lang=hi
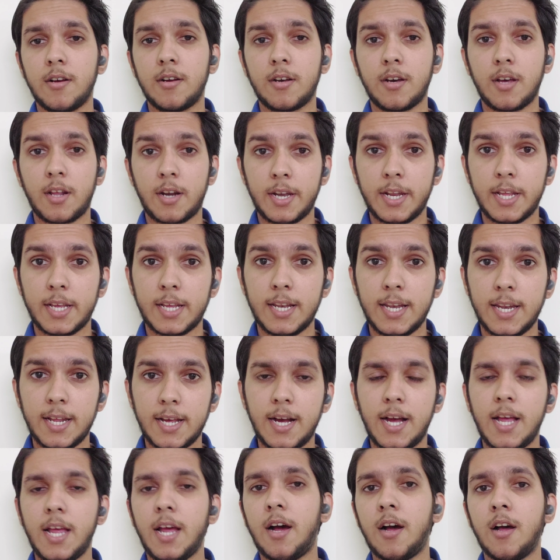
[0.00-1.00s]
करने के लिए
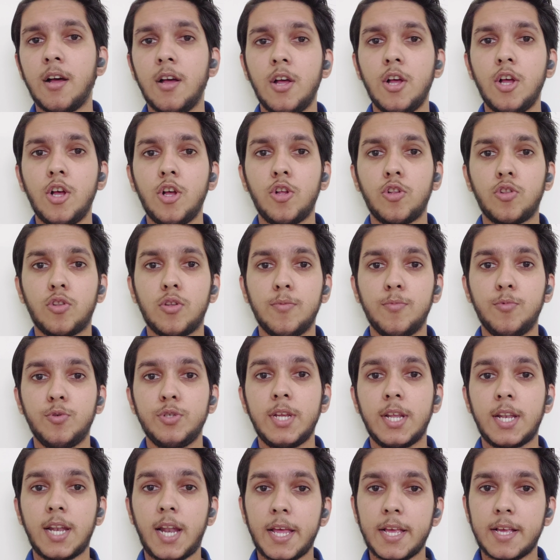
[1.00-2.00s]
गया तो
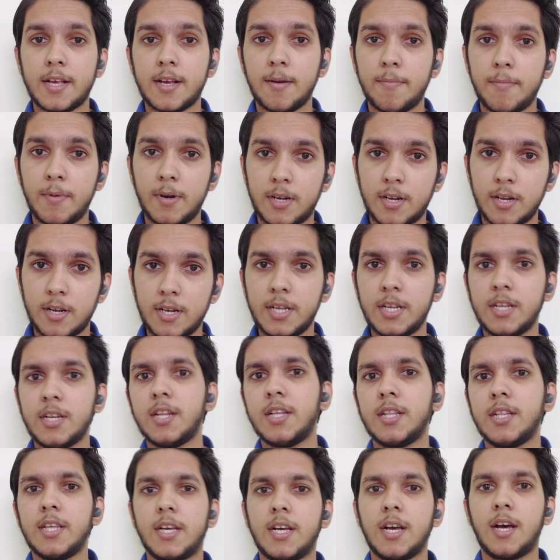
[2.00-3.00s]
मुझे लाइक का बटन ही
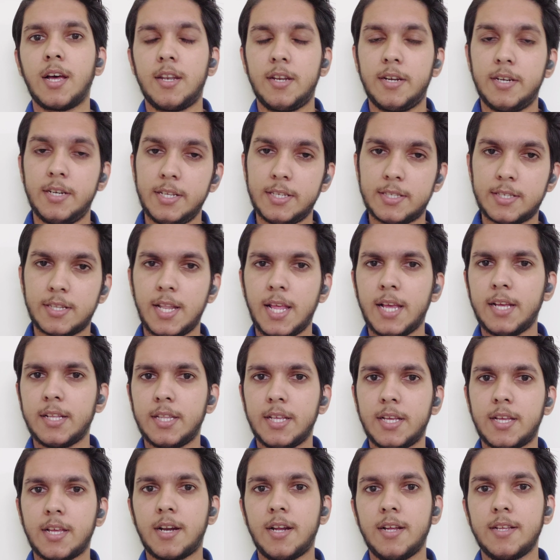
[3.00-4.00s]
नहीं दिखा डिसलाइक
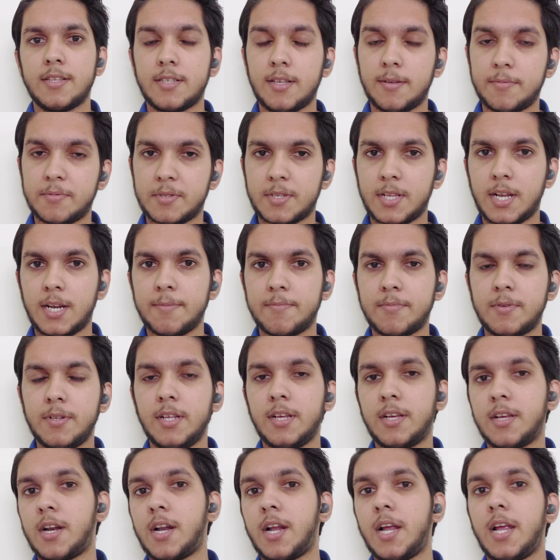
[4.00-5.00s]
दिख रहा है सब्सक्राइब
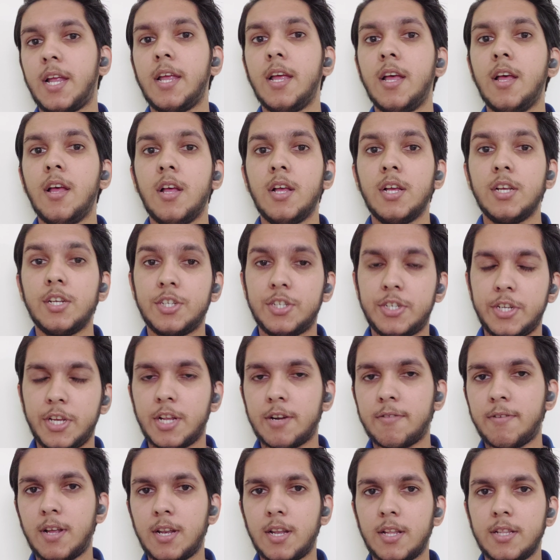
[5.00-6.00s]
दिख रहा है
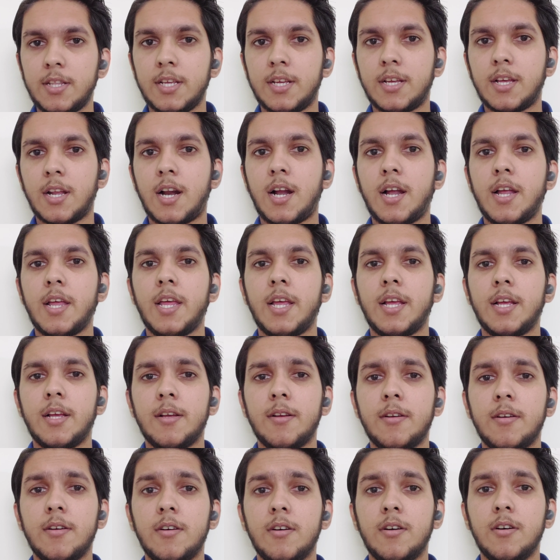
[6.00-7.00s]
शेयर वाला दिख रहा है
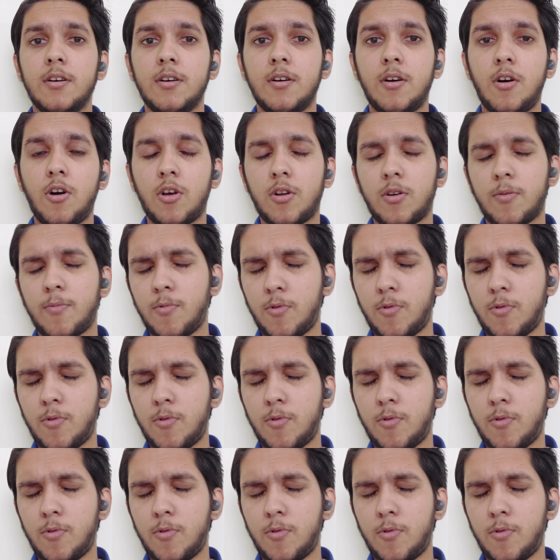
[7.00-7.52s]
और,